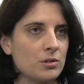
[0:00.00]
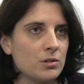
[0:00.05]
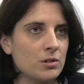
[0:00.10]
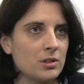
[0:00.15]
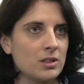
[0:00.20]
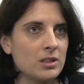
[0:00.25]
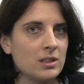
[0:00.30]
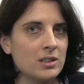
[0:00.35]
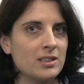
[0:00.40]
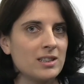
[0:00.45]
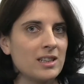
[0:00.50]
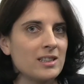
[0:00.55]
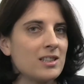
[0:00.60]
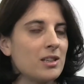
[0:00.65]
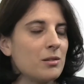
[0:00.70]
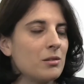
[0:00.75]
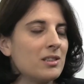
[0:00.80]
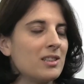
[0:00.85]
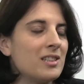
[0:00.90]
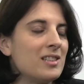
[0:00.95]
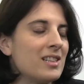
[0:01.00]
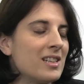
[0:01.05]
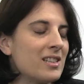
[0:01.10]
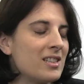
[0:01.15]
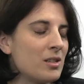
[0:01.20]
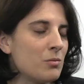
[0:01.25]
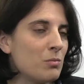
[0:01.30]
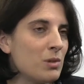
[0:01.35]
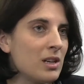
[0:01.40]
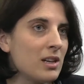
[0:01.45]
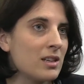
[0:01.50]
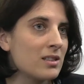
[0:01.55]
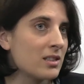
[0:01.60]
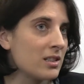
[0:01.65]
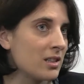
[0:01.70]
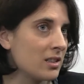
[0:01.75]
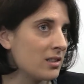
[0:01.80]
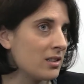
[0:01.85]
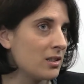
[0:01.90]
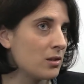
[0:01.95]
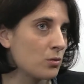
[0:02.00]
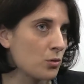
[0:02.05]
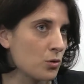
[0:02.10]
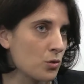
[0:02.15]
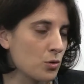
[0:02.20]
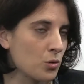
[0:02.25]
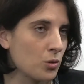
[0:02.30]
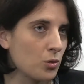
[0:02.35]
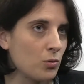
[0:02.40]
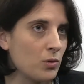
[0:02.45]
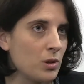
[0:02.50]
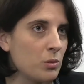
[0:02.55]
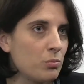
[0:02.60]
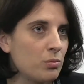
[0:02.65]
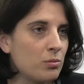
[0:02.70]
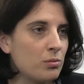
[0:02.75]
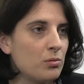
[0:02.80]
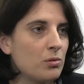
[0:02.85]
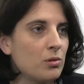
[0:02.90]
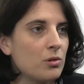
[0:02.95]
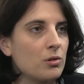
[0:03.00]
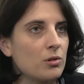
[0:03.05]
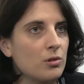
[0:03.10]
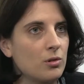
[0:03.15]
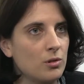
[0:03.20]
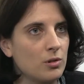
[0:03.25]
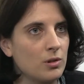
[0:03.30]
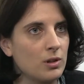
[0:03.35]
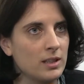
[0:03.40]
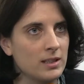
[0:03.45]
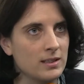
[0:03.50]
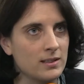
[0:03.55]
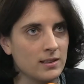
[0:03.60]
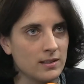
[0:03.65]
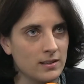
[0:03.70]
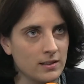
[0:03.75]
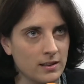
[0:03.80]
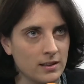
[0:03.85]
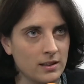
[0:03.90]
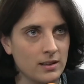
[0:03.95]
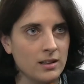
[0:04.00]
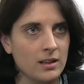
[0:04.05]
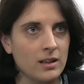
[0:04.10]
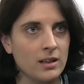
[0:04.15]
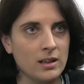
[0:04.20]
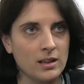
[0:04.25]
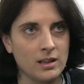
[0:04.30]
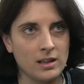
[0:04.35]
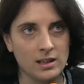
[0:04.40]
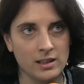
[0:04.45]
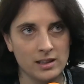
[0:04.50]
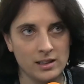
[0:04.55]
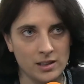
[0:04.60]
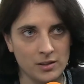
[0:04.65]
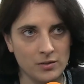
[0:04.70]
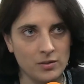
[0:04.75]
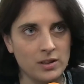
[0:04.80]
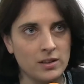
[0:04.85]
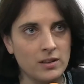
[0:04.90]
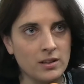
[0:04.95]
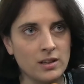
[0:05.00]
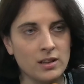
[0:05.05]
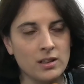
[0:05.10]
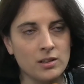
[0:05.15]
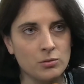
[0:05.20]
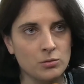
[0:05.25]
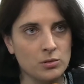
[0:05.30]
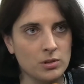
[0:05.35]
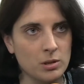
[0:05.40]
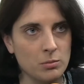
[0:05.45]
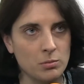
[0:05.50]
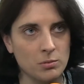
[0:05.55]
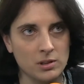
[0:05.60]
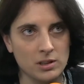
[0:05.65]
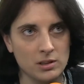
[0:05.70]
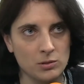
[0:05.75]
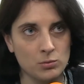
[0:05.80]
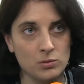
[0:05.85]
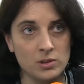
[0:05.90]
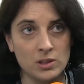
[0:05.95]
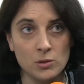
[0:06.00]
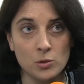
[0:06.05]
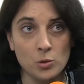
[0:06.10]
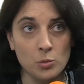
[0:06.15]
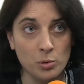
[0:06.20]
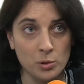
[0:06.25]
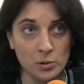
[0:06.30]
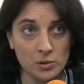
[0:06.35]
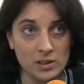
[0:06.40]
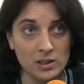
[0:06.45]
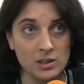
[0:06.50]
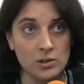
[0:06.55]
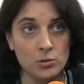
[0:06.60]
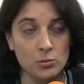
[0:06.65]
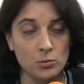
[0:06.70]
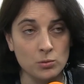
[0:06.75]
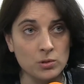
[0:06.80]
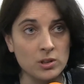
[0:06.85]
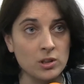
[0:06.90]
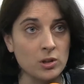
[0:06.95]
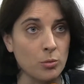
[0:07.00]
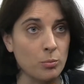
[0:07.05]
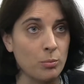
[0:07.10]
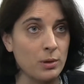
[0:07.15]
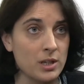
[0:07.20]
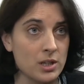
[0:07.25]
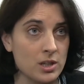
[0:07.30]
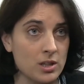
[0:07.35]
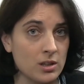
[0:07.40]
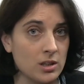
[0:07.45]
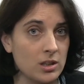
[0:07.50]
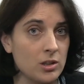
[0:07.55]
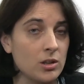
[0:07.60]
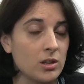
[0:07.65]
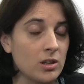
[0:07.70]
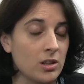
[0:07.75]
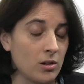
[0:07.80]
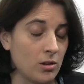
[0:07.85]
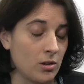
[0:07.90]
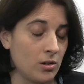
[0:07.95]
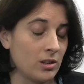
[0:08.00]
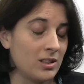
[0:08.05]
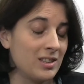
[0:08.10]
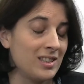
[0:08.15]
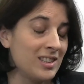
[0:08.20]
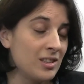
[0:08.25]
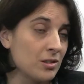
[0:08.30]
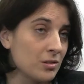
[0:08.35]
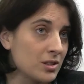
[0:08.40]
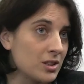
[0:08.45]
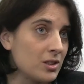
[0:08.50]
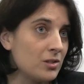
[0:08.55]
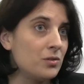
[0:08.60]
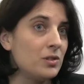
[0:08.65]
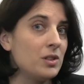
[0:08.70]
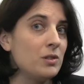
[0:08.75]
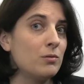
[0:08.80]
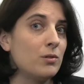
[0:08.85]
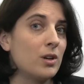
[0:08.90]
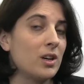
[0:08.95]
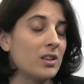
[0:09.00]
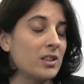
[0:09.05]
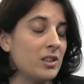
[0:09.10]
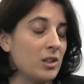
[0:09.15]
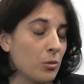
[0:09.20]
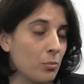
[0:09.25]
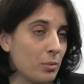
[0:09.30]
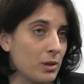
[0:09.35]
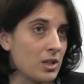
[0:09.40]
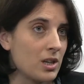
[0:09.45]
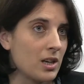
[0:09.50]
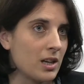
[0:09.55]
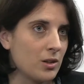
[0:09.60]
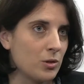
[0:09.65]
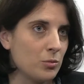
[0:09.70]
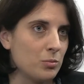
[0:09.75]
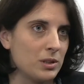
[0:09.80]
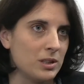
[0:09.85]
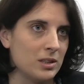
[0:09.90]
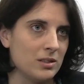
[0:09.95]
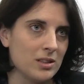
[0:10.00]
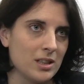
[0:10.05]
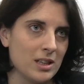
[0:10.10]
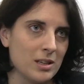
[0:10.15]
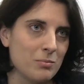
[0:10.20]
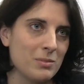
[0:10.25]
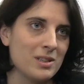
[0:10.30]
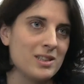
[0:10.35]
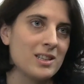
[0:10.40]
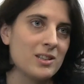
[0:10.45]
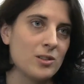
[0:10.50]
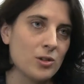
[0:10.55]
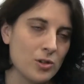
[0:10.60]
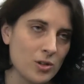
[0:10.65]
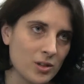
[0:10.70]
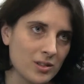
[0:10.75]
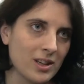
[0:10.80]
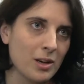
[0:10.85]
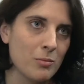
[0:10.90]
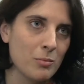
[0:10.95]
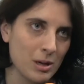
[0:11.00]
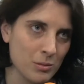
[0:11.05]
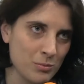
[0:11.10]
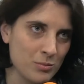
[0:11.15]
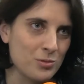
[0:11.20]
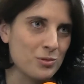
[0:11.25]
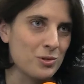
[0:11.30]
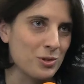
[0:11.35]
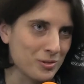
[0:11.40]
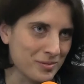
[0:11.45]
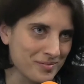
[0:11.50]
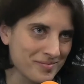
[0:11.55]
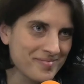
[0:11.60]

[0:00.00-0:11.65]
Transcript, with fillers: qui s'assimilent à ce qui existe aujourd'hui pour les CD et les DVD, donc des, outils de protection qui empêchent, qui identifie, voire qui empêche la copie. Mais c'est encore très balbutiant.